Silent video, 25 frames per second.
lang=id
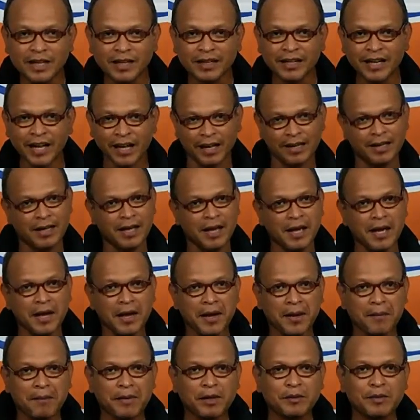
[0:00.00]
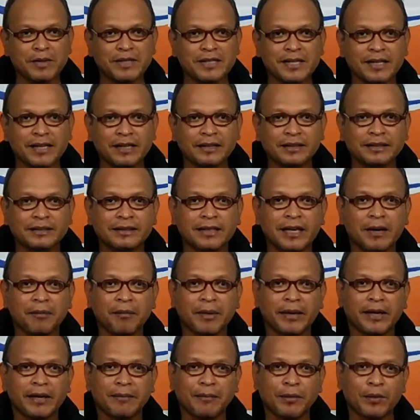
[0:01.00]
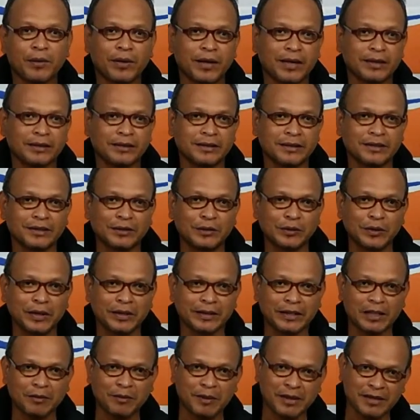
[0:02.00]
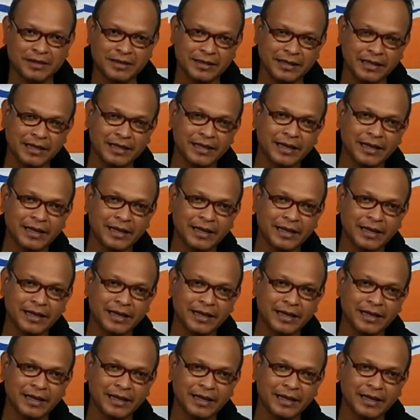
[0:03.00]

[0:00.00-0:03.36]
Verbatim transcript: Nah, Berbicara tentang Padepokan tentu kita masih